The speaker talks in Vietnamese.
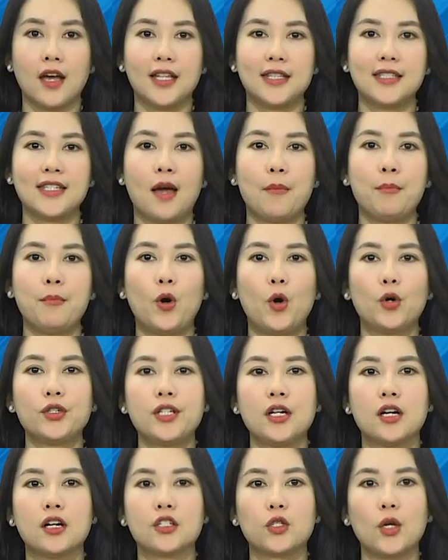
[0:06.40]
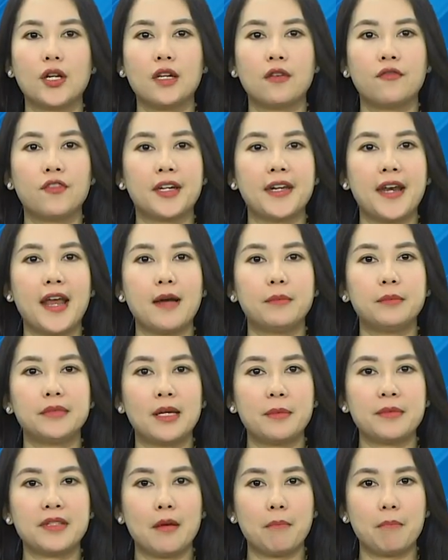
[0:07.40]
nhằm hỗ trợ doanh nghiệp Việt Nam
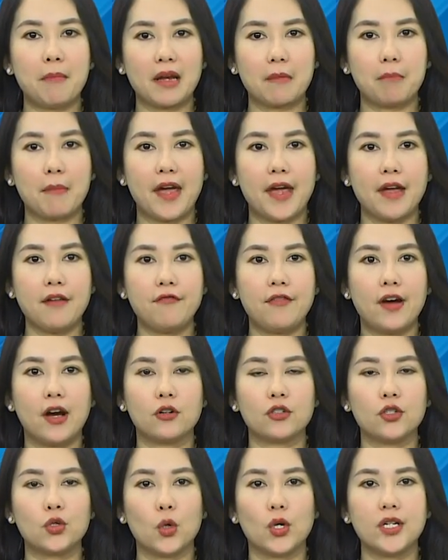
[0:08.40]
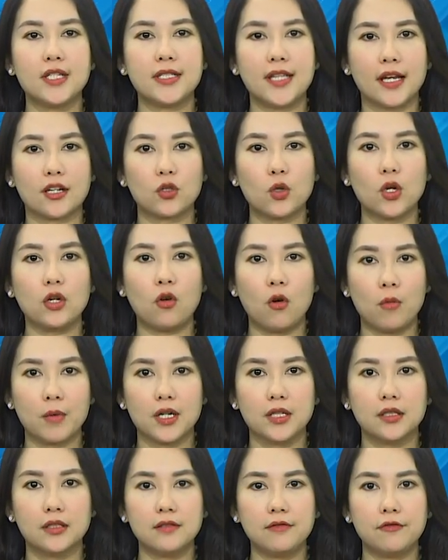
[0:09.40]
tham gia mạnh mẽ vào chuỗi sản xuất cung
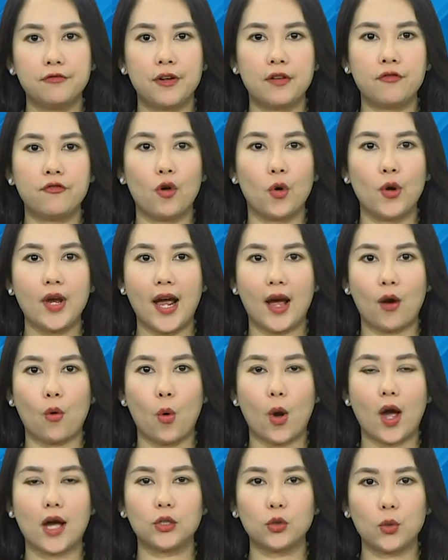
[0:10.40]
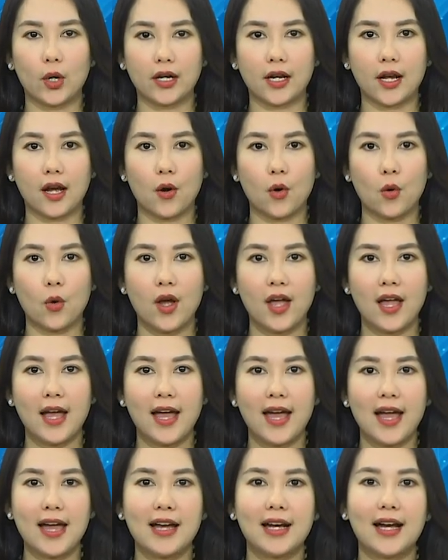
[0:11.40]
ứng, phân phối hàng hóa toàn cầu,
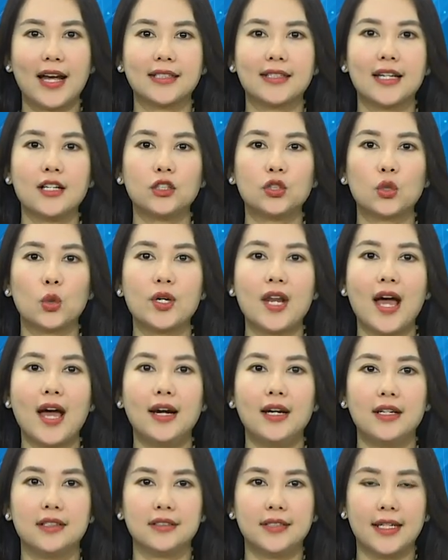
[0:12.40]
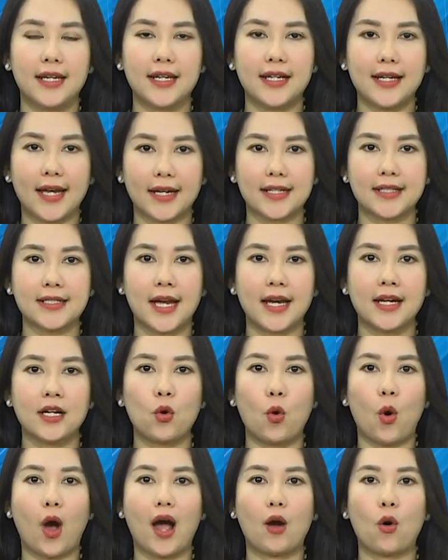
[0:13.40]
khai thác tối đa lợi thế cạnh tranh
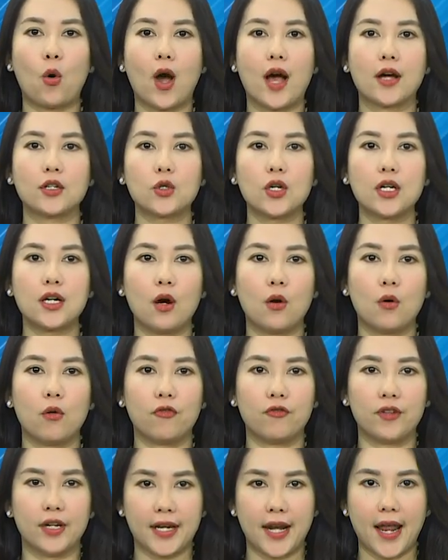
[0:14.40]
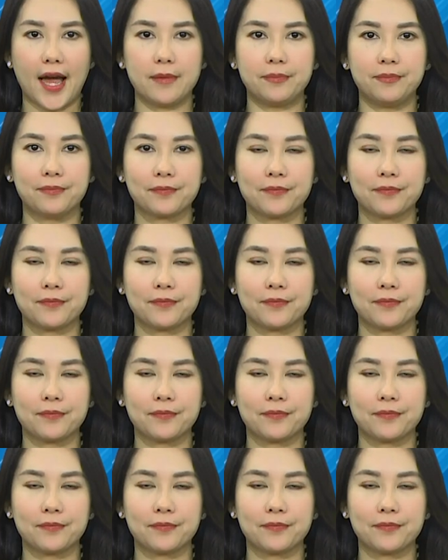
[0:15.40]
của hàng hóa xuất khẩu Việt Nam.